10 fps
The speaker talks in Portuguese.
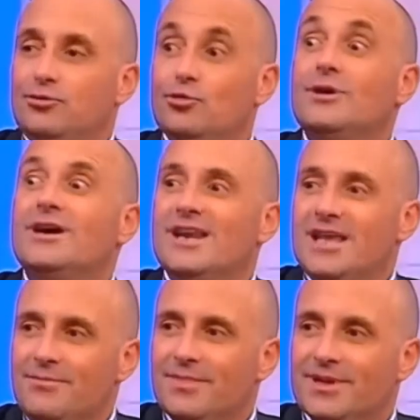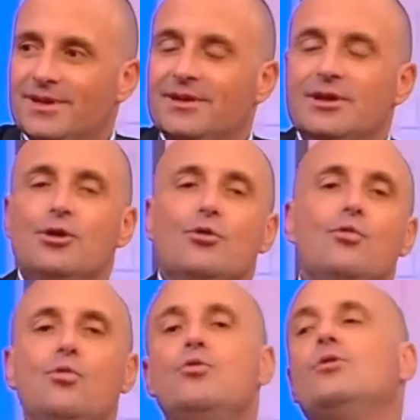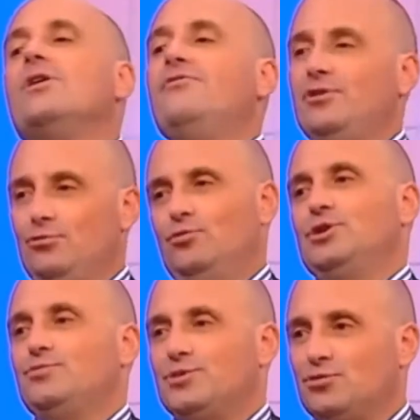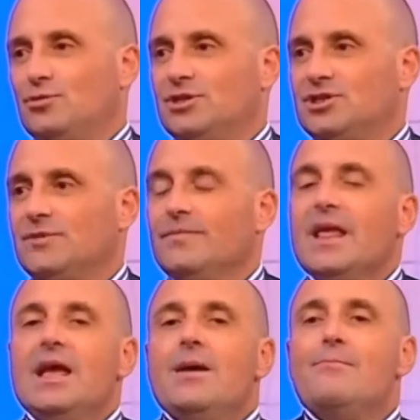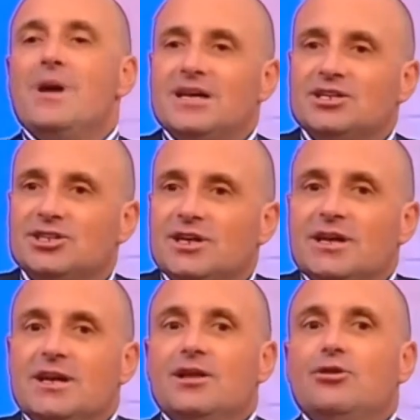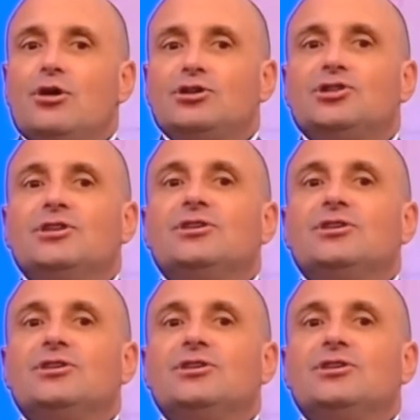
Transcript: do crime, o Hugo referiu duas pessoas. Mas nós